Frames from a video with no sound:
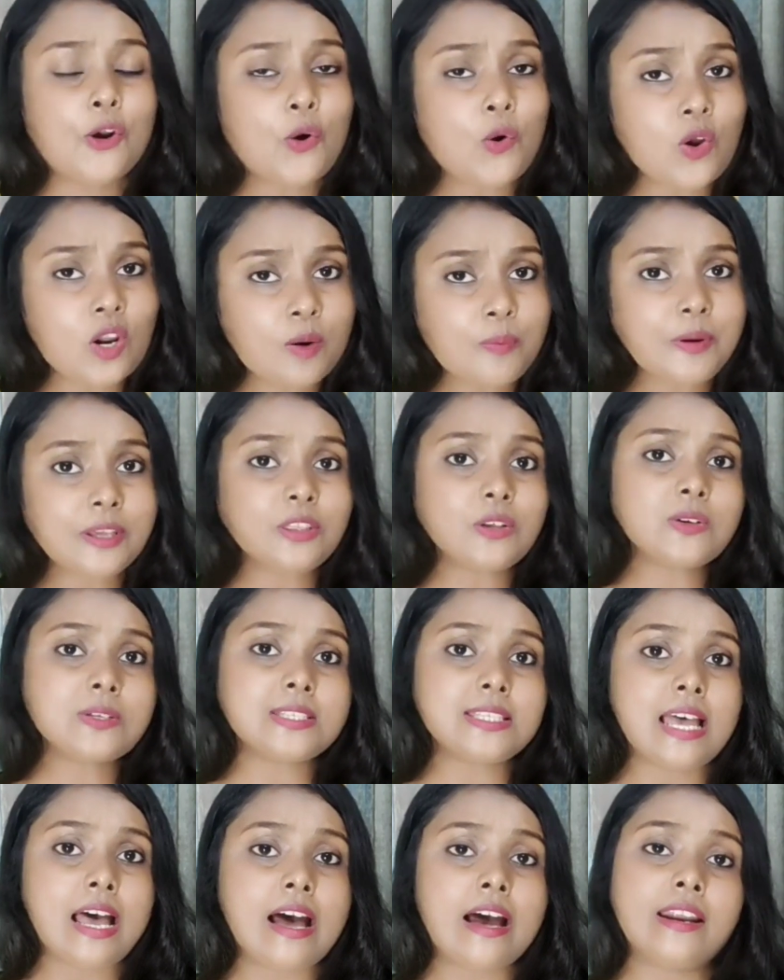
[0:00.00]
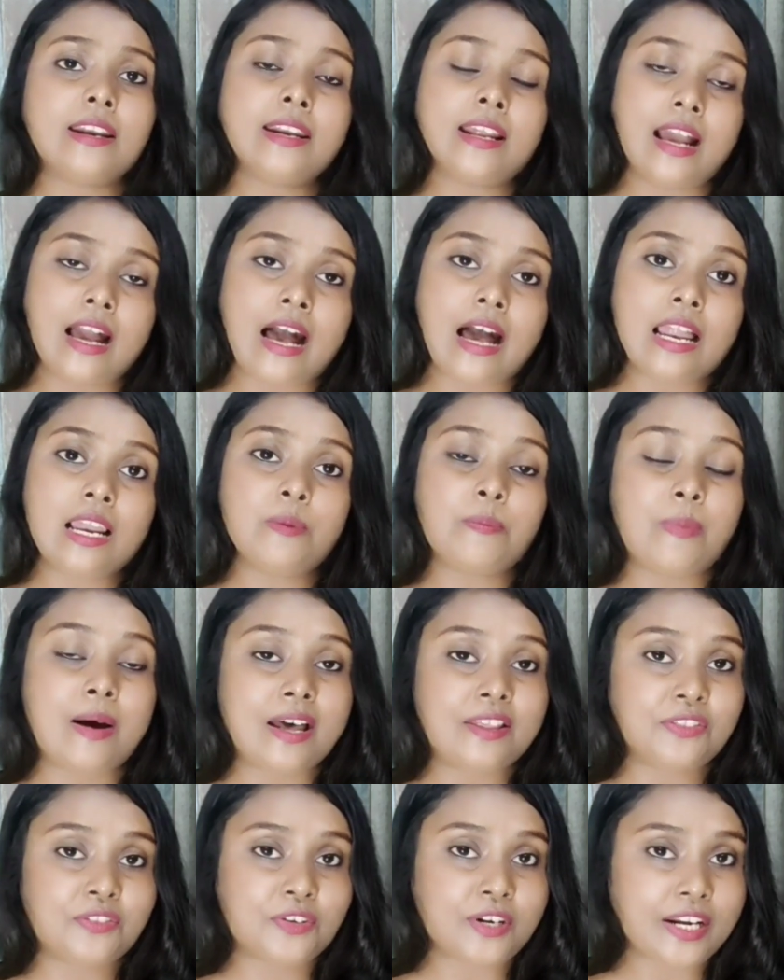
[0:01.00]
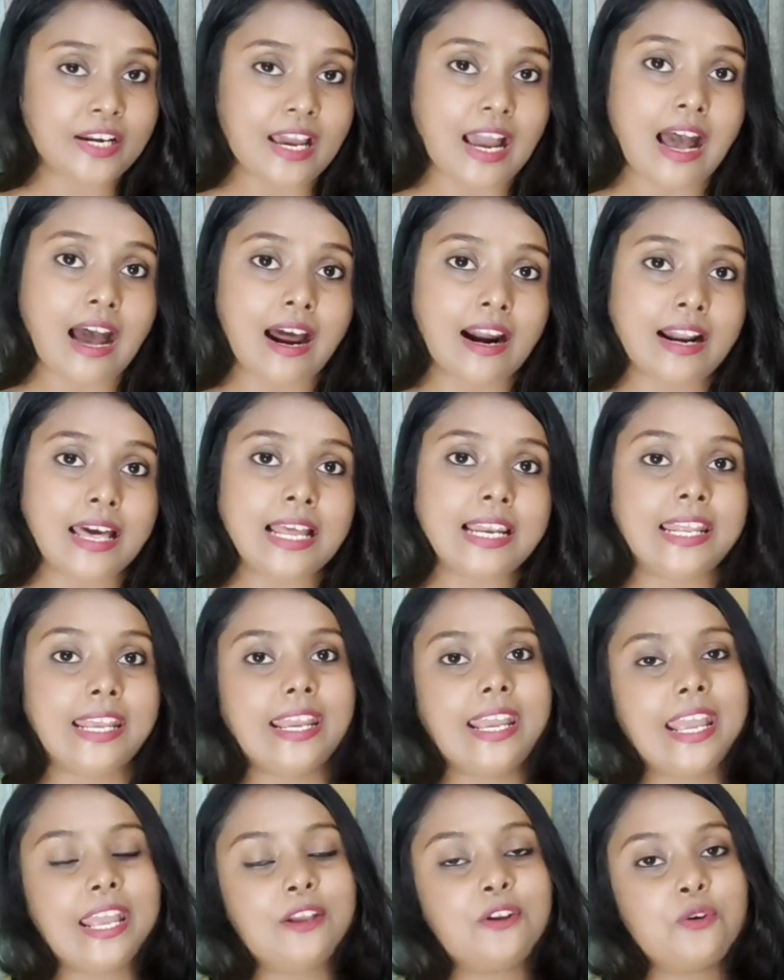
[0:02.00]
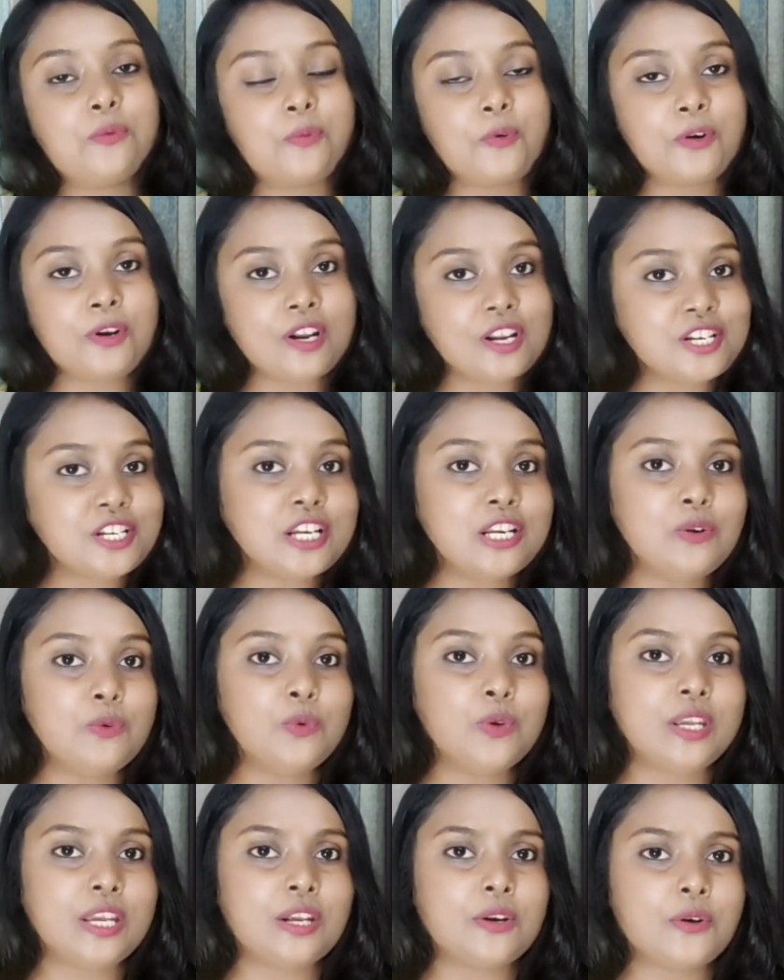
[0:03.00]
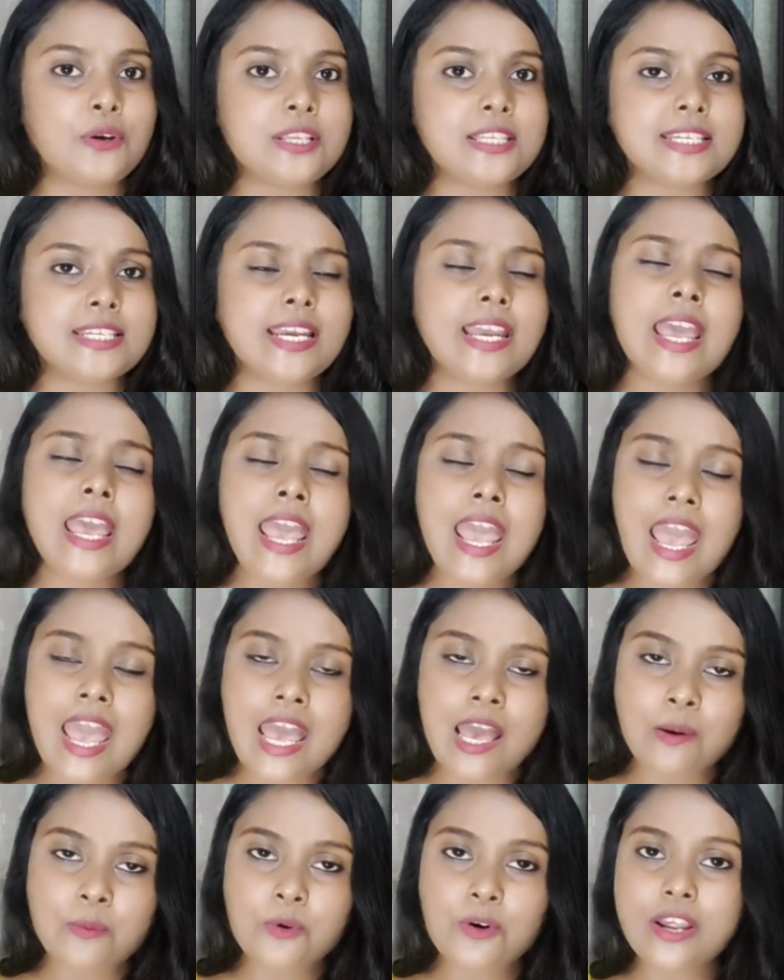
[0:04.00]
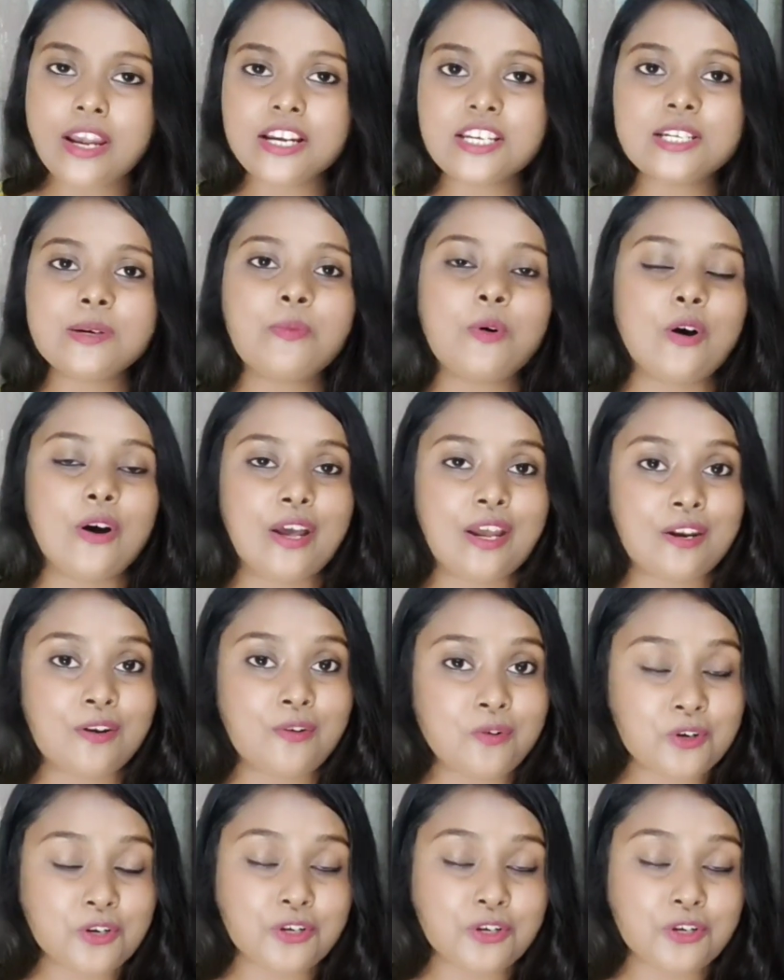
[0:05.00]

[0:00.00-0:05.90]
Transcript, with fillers: কল্পিত স্থান কাল পাত্রের আড়ালে এই উপন্যাসে লুকিয়ে রয়েছে এমন একটা ভয়ানক